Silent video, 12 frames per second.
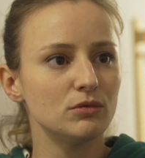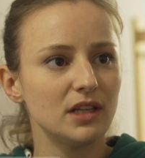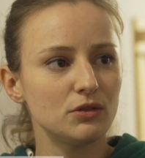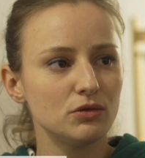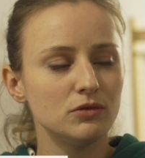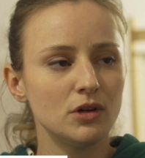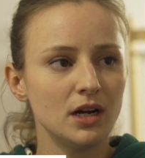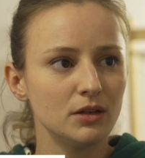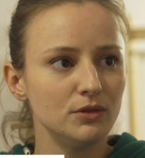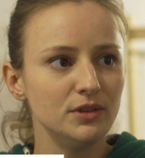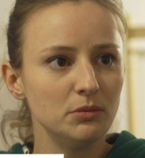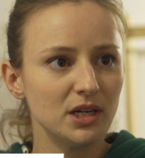On a souvent
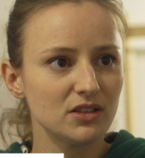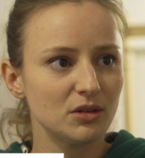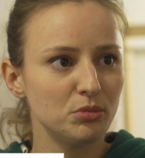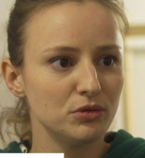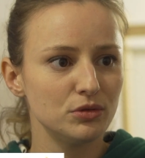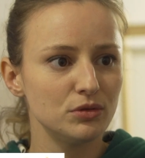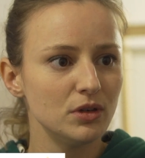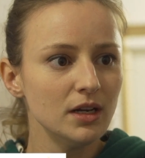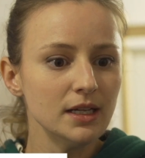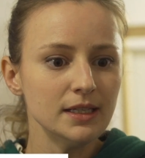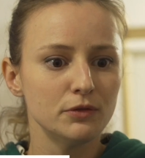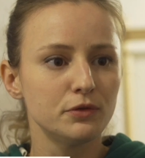une image un peu
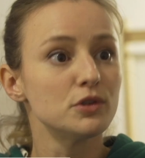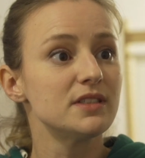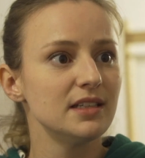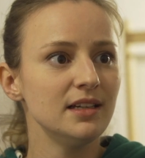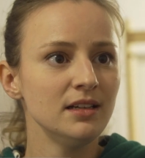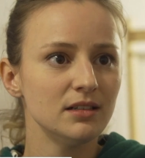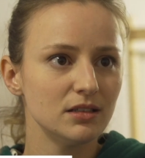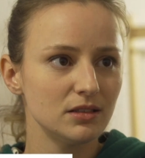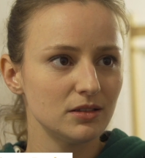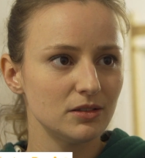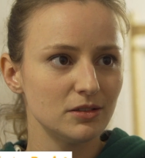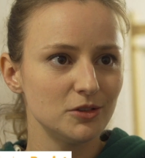faussée
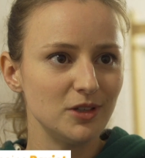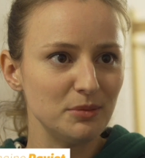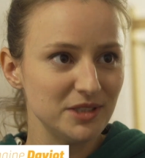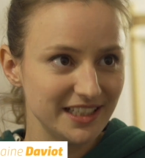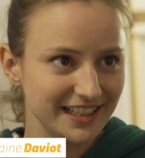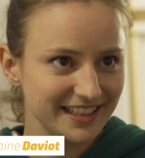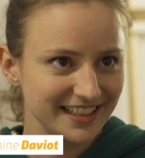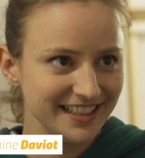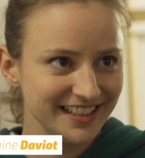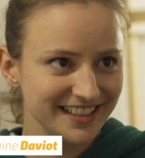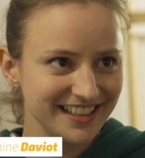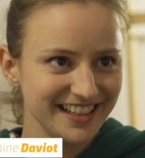euh, de la psychiatrie
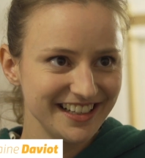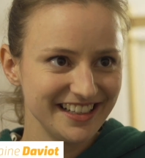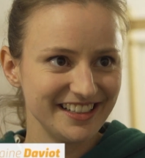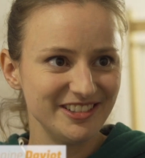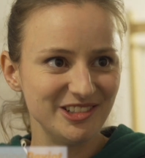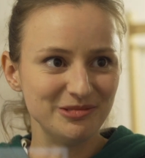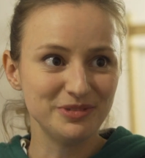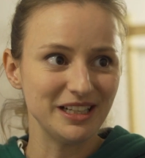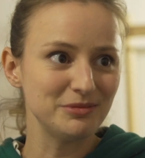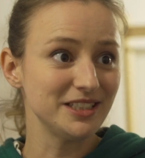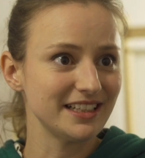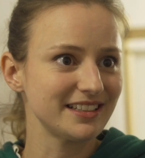mhm. et de
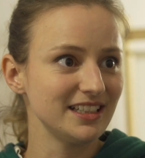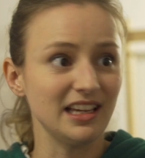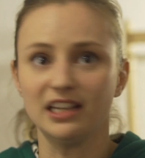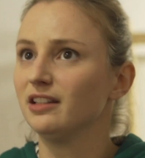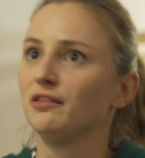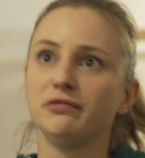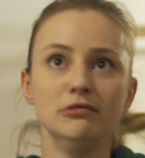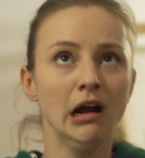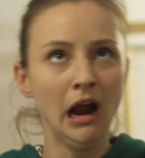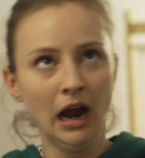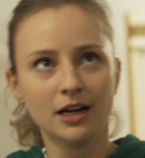l'hôpital psychiatrique avec des fous ah,